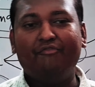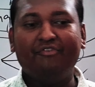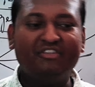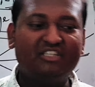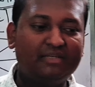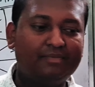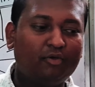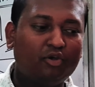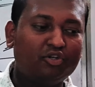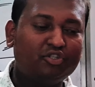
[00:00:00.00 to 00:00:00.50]

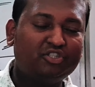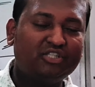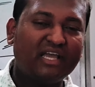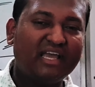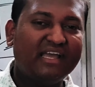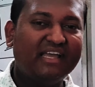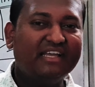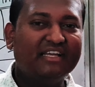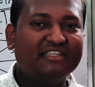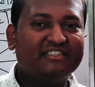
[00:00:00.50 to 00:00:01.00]
ভিজিবল
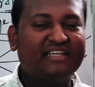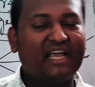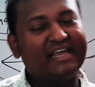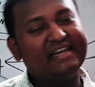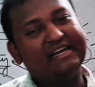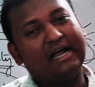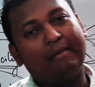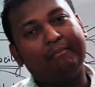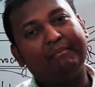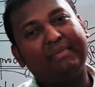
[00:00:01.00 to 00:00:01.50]
হচ্ছে
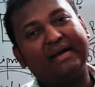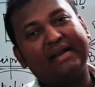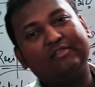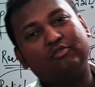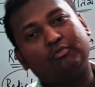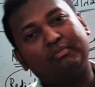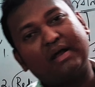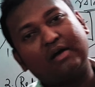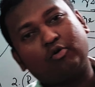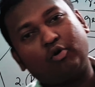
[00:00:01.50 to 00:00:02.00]
সেই নাম্বারে
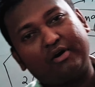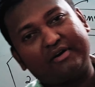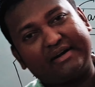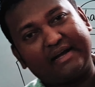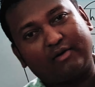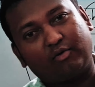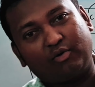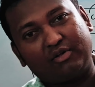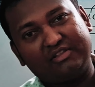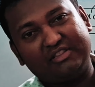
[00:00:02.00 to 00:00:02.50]
তোমরা
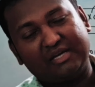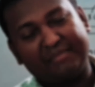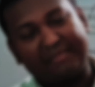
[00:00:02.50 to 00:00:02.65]
কন্ট্যাক্ট করে